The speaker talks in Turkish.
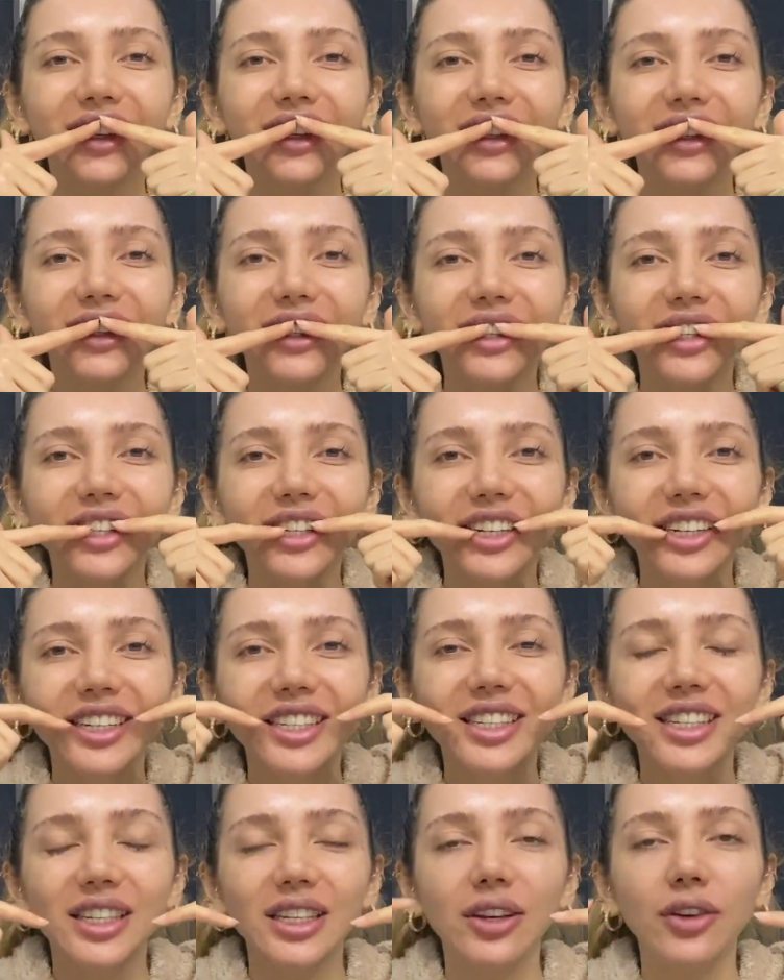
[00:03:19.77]

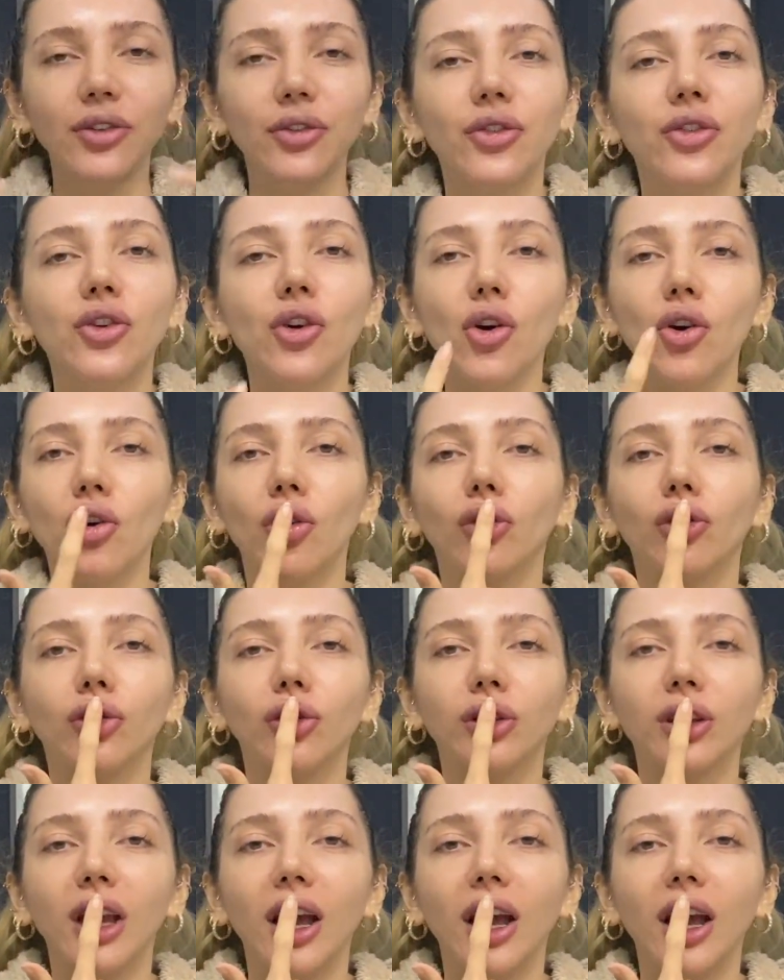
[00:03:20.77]
şurası fiyonk oluyordu.